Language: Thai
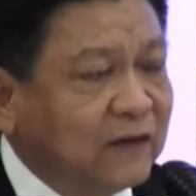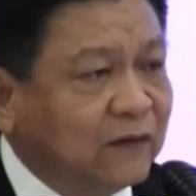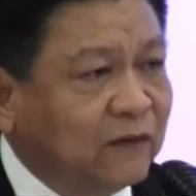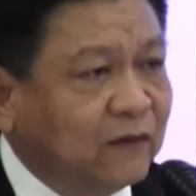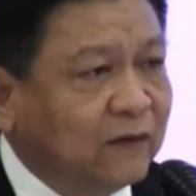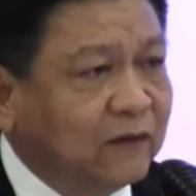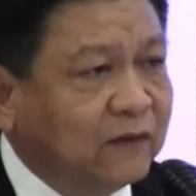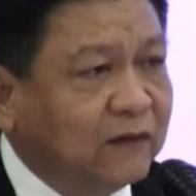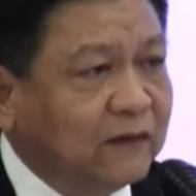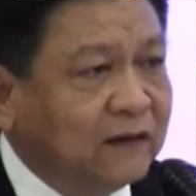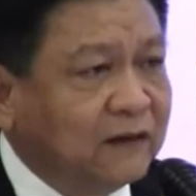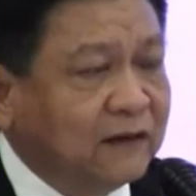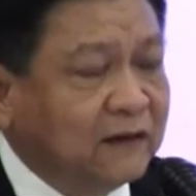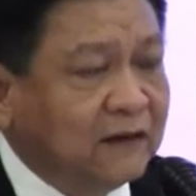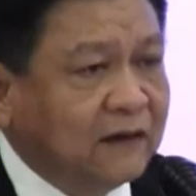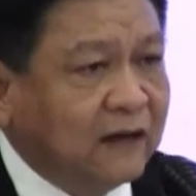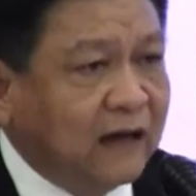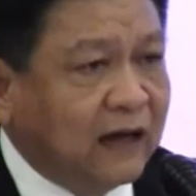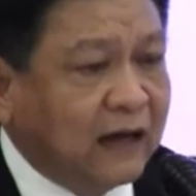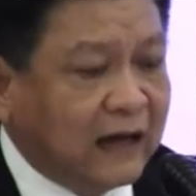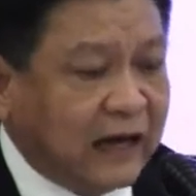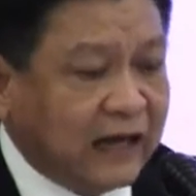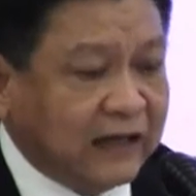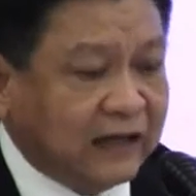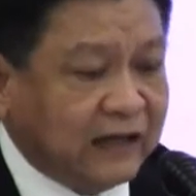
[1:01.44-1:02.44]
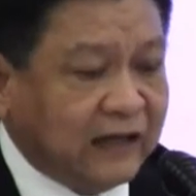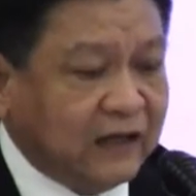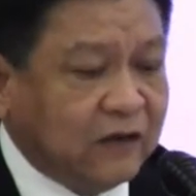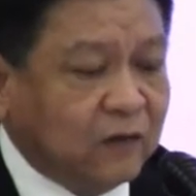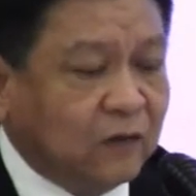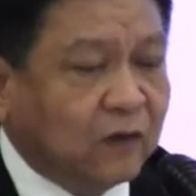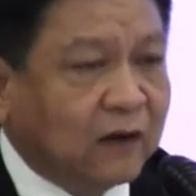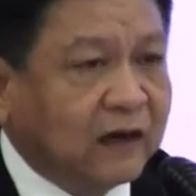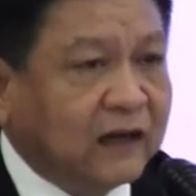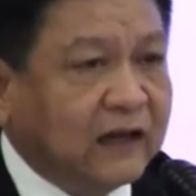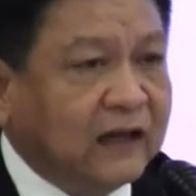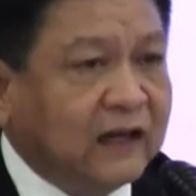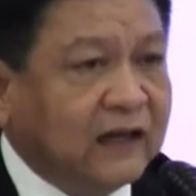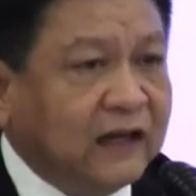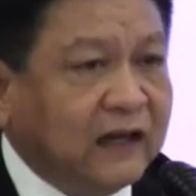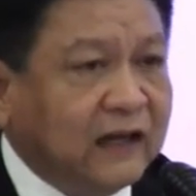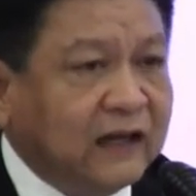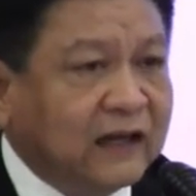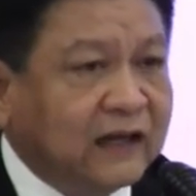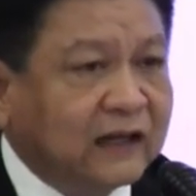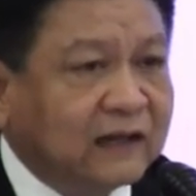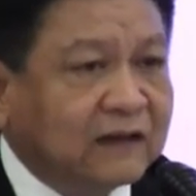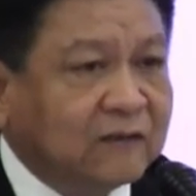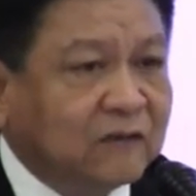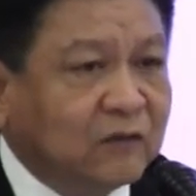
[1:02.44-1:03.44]
อยู่อะไรที่อยู่กัน
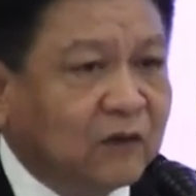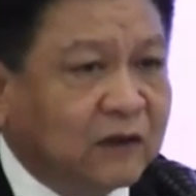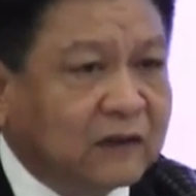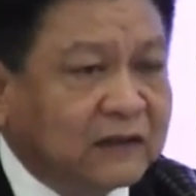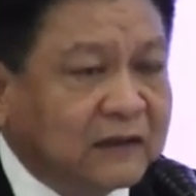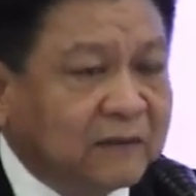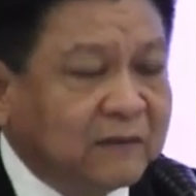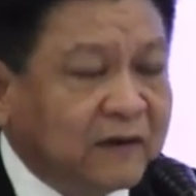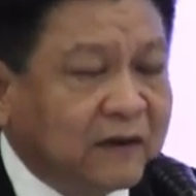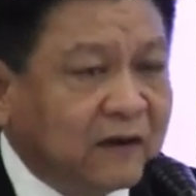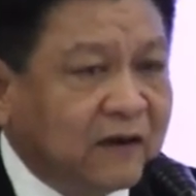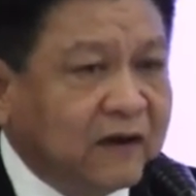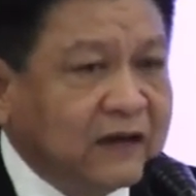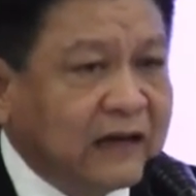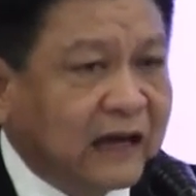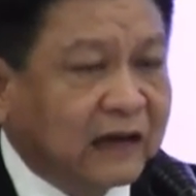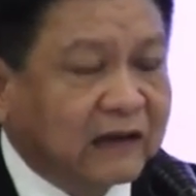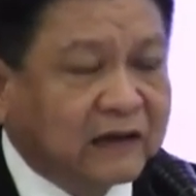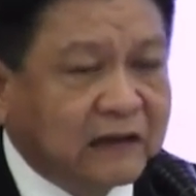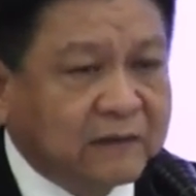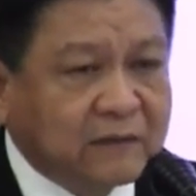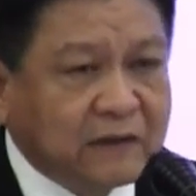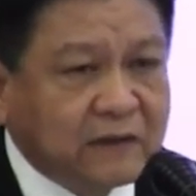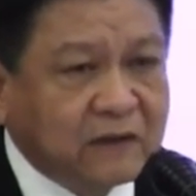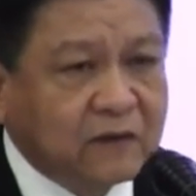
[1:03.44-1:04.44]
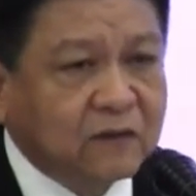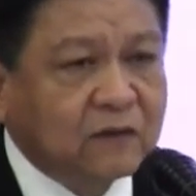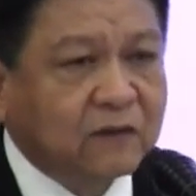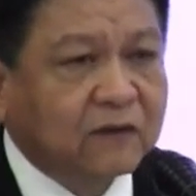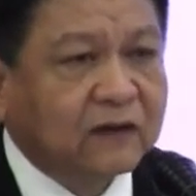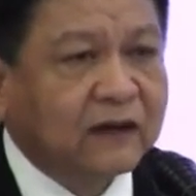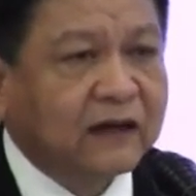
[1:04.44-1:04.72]
ดีๆเนี่ยตำรวจจะไม่ค่อยอยากจะไปยุ่ง